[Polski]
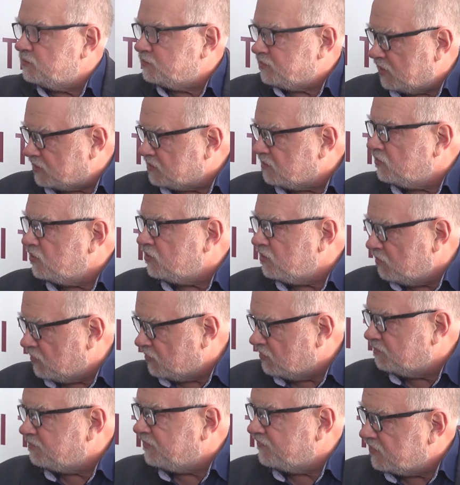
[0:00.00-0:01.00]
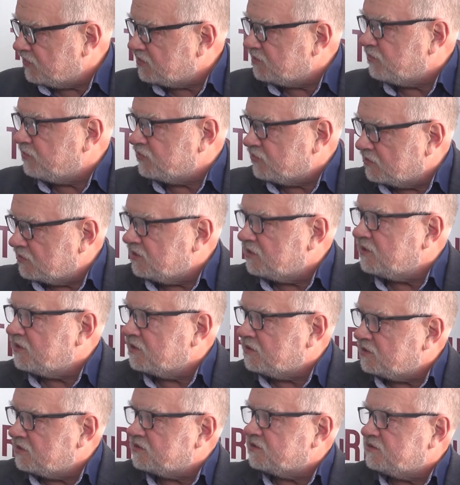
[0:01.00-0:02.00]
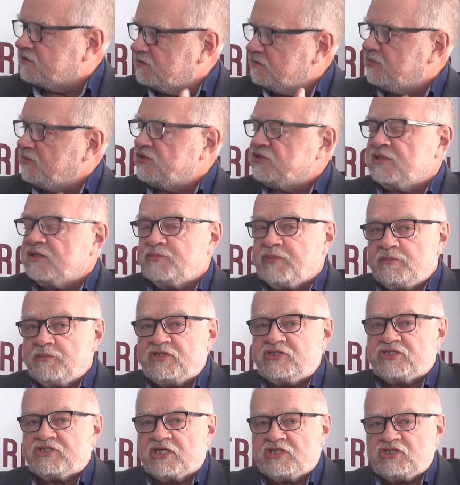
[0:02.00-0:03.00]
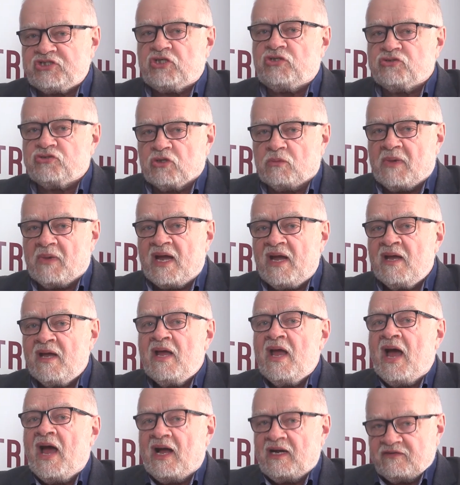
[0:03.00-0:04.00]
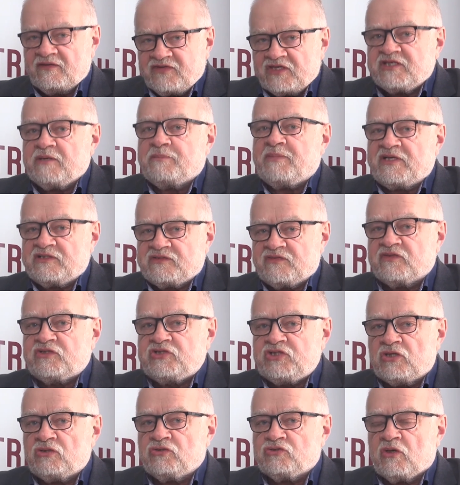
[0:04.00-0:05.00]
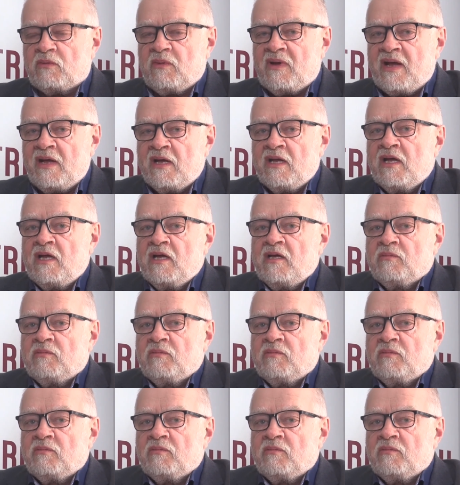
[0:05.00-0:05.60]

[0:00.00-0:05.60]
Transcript: przepraszam, nie mogę powiedzieć, bo to jednak jest miejsce publiczne, gdzie on to ma, ale wiecie Państwo, gdzie on to ma,